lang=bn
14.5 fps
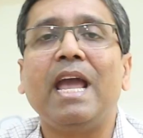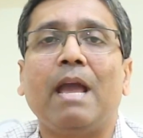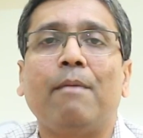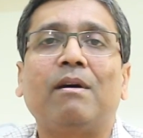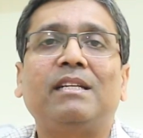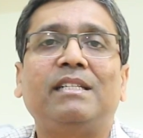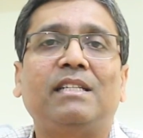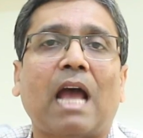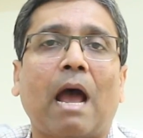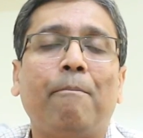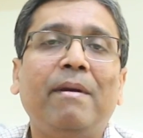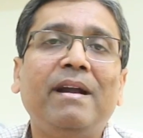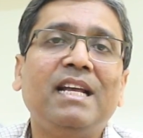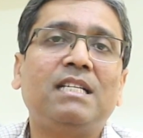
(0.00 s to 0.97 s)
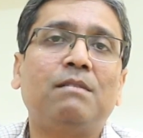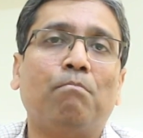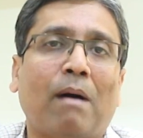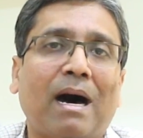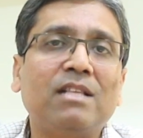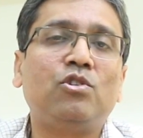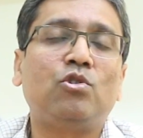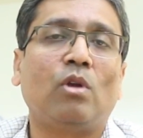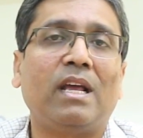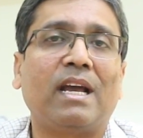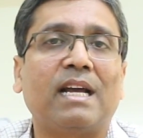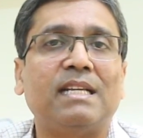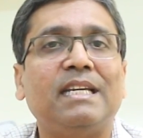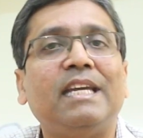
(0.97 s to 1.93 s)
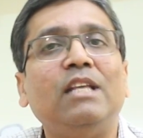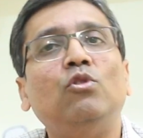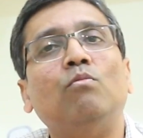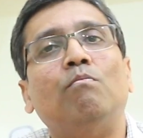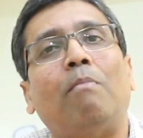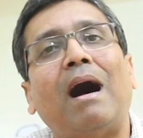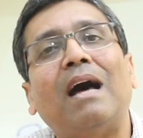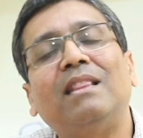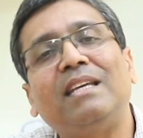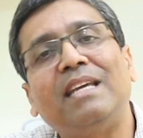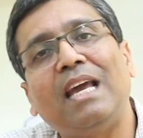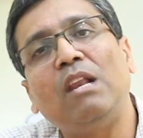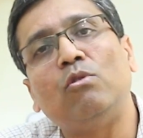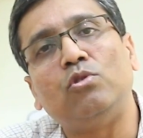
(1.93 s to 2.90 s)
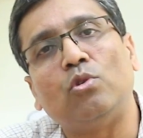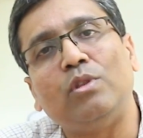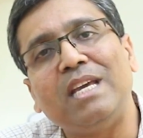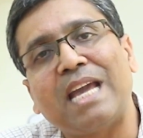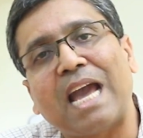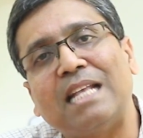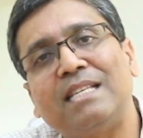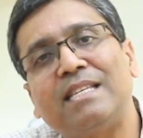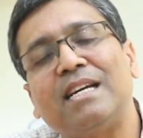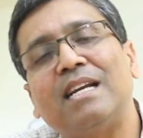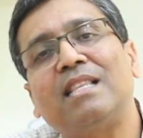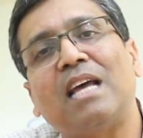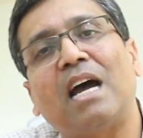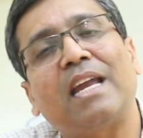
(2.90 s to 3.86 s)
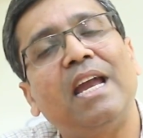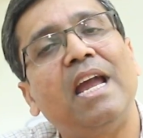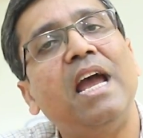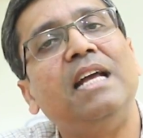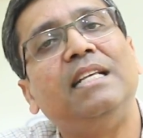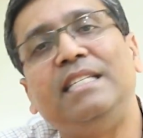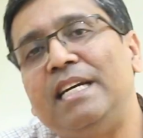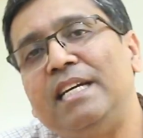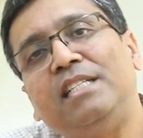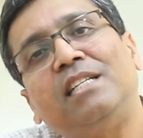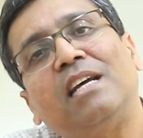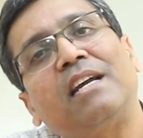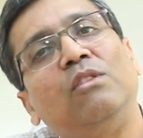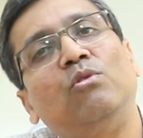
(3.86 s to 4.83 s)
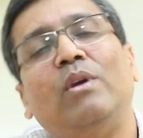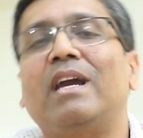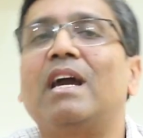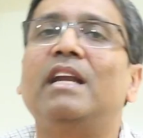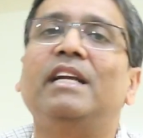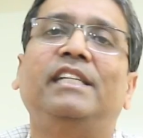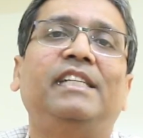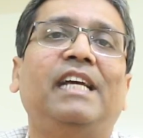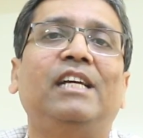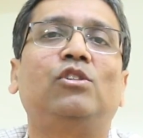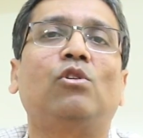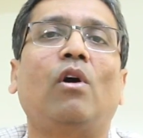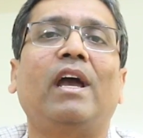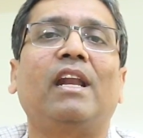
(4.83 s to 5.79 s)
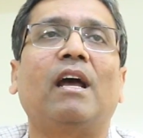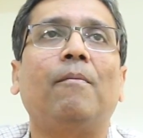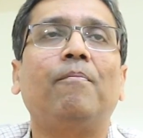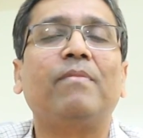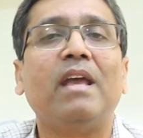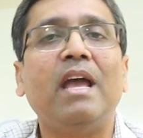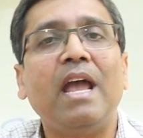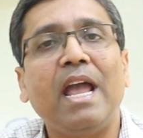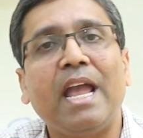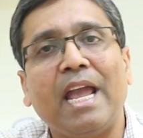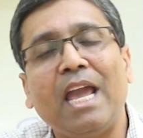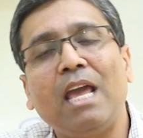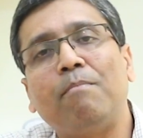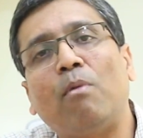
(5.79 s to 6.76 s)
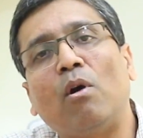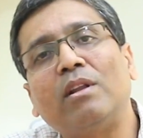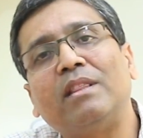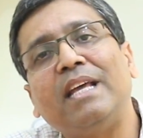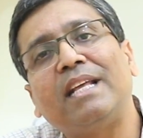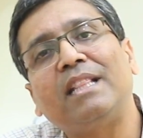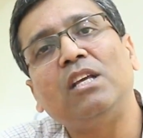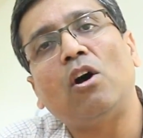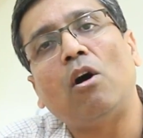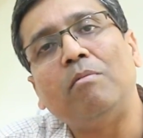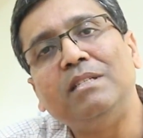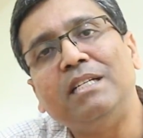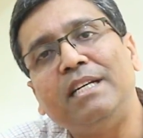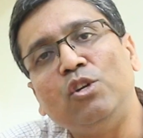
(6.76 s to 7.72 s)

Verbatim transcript: এবার অ্যাপেন্ডিক্স বাদ চলে গেছে কিন্তু বাদ গেলেও যদি ক্যান্সার থাকে চিকিৎসা কিন্তু এখানে শেষ হয় না এরপর দেখতে হবে যে